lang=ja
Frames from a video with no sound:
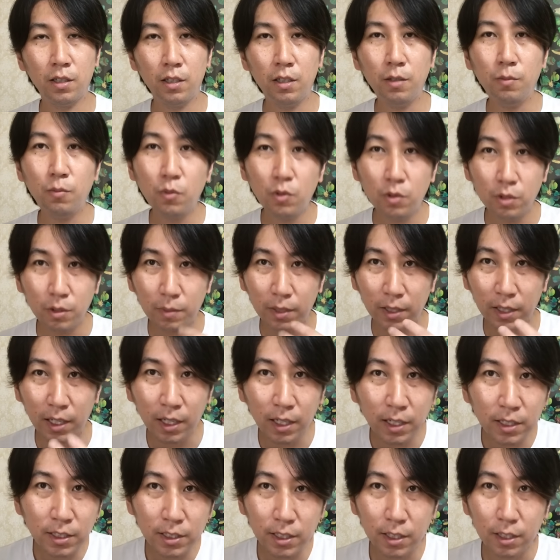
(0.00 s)
もう今
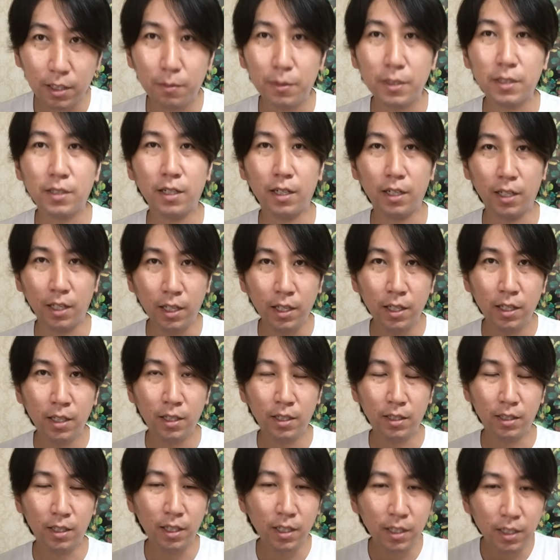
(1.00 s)
流しちゃってますからね
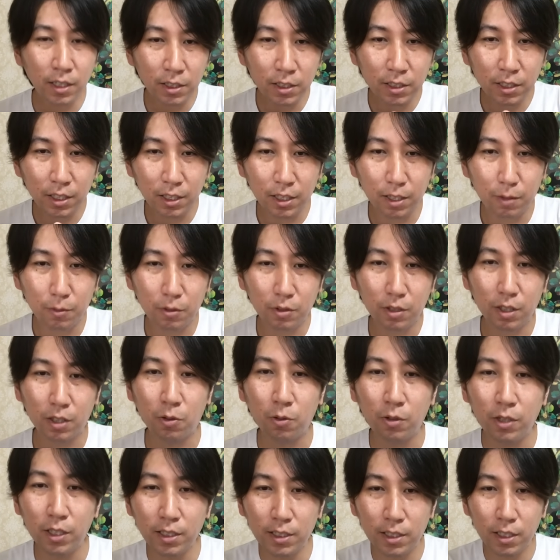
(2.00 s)
流しちゃったものは
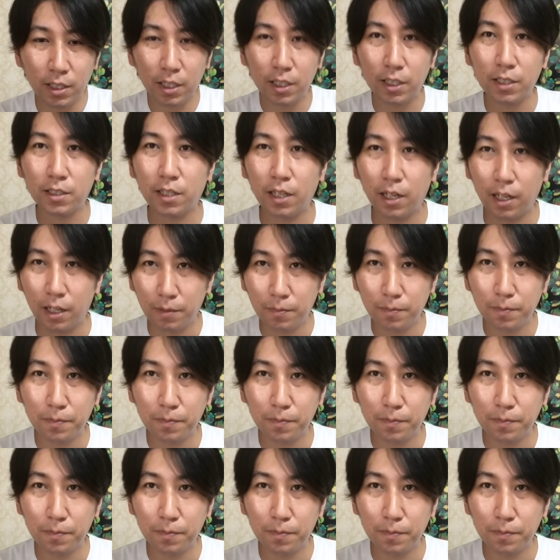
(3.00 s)
取り出せないですから